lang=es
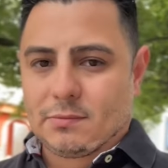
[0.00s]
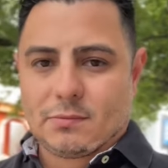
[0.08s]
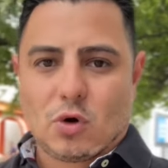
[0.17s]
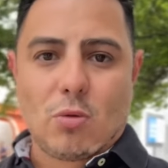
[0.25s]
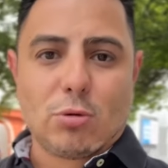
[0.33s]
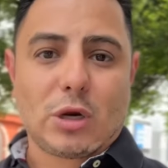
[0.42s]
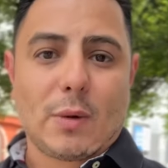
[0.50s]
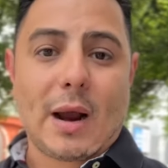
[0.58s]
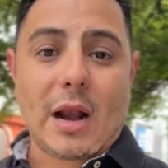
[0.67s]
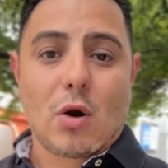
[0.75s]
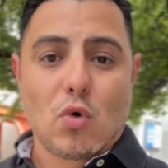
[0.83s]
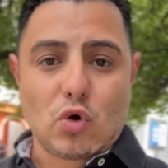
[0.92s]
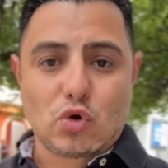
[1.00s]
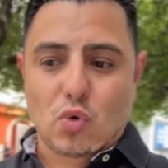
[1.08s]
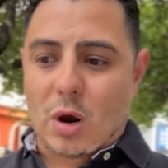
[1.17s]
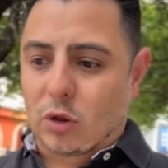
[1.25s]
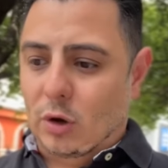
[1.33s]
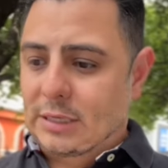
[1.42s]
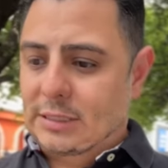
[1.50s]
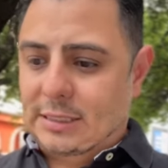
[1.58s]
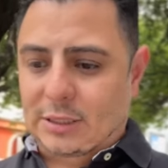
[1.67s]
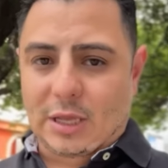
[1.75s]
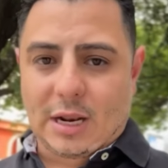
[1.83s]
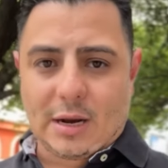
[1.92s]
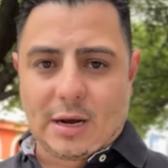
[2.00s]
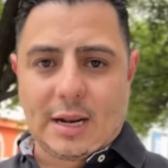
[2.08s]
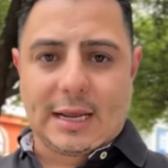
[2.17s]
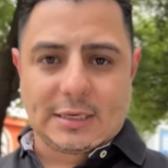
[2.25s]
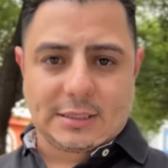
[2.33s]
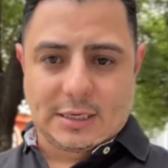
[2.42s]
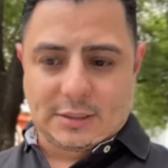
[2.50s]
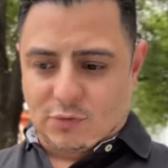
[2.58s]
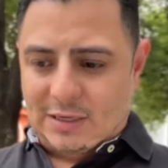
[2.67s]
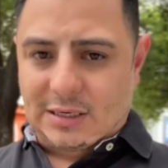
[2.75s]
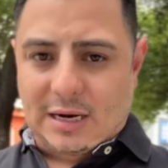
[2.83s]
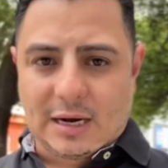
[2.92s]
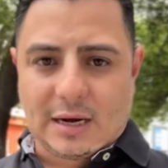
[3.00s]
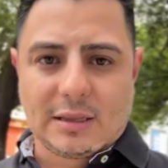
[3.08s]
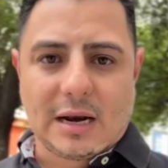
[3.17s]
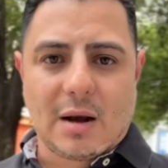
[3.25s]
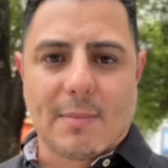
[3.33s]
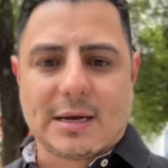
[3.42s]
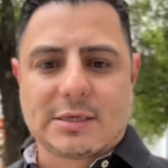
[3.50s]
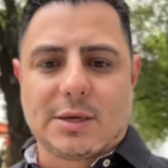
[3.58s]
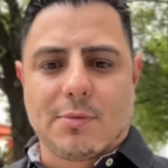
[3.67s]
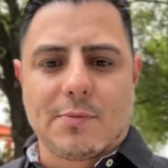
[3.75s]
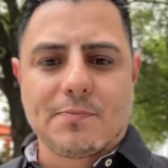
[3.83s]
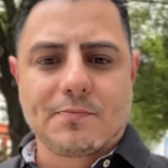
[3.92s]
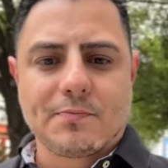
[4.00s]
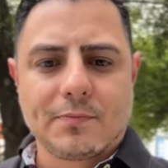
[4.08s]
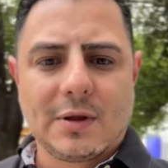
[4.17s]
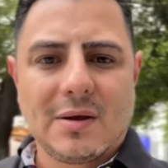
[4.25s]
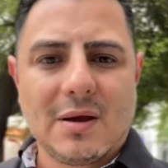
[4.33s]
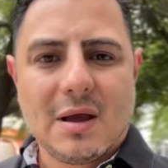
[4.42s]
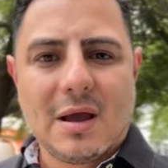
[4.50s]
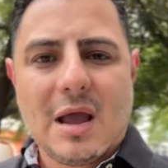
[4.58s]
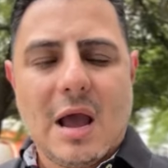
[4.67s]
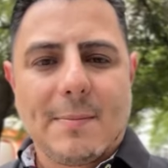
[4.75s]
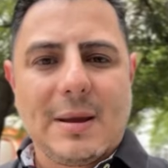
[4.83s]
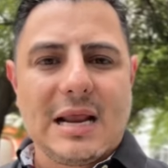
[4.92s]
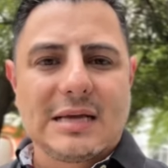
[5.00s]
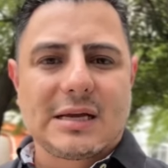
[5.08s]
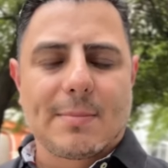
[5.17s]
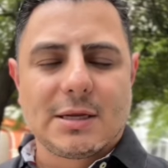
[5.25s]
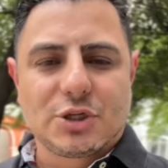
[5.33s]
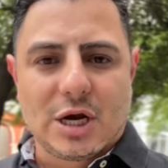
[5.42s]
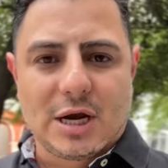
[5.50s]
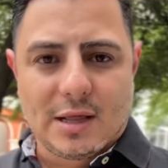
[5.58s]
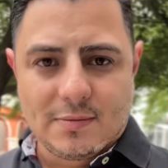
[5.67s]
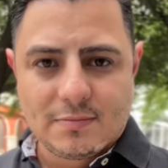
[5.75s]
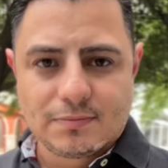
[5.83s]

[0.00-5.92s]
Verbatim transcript: cómo trabajan algunos jugadores que se tienen y que se esfuerzan en dar el máximo, viene a ser manchada